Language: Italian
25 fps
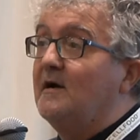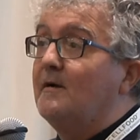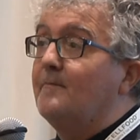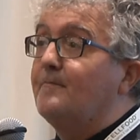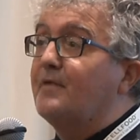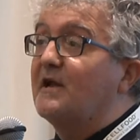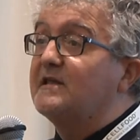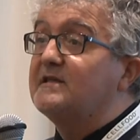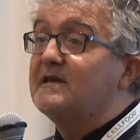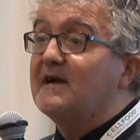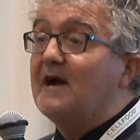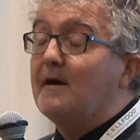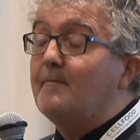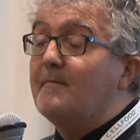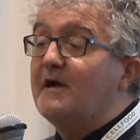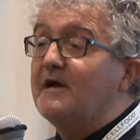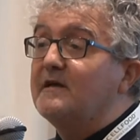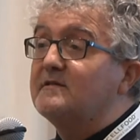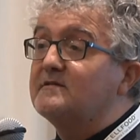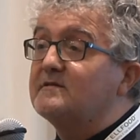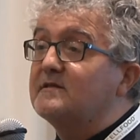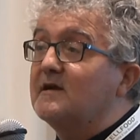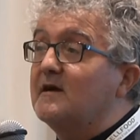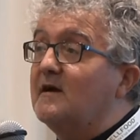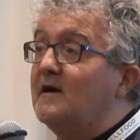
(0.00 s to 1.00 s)

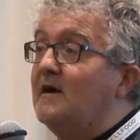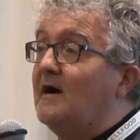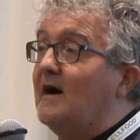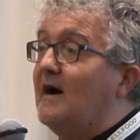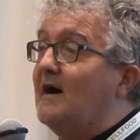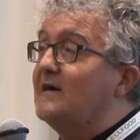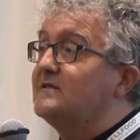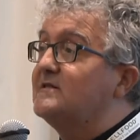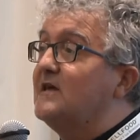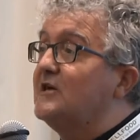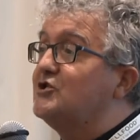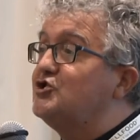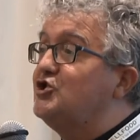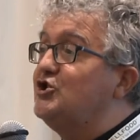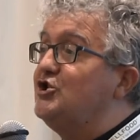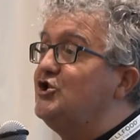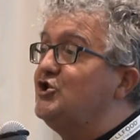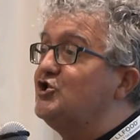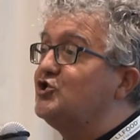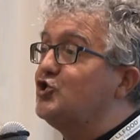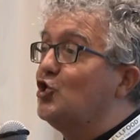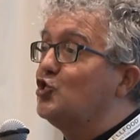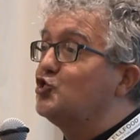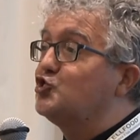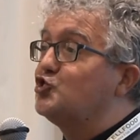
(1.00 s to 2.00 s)
praticamente ha
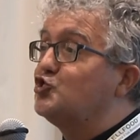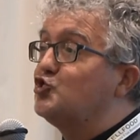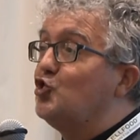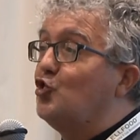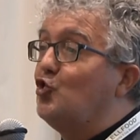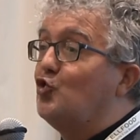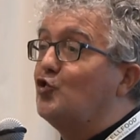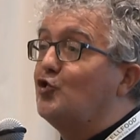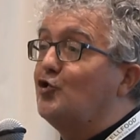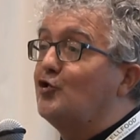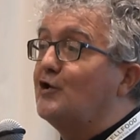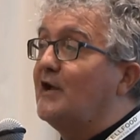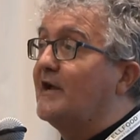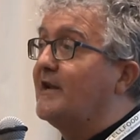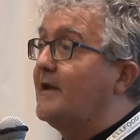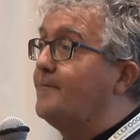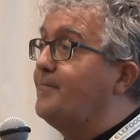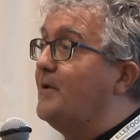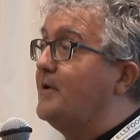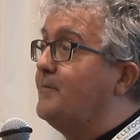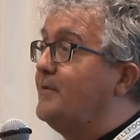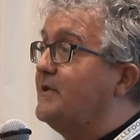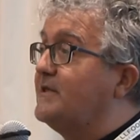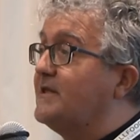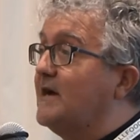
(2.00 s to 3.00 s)
deciso solo la
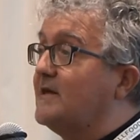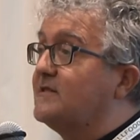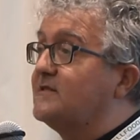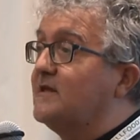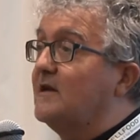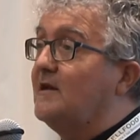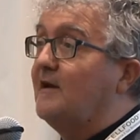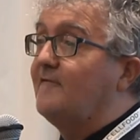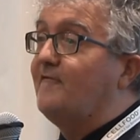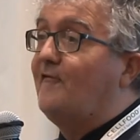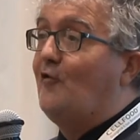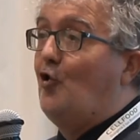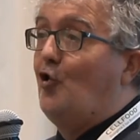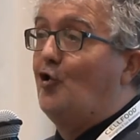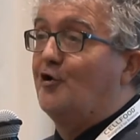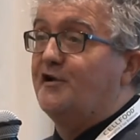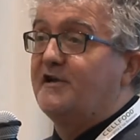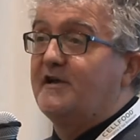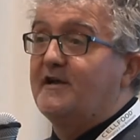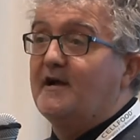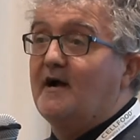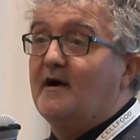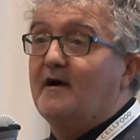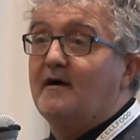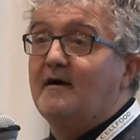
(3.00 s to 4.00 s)
reperibilità
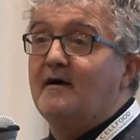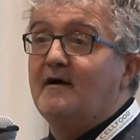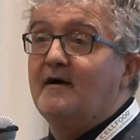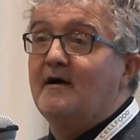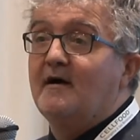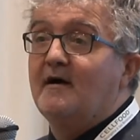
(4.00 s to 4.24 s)
telefonica,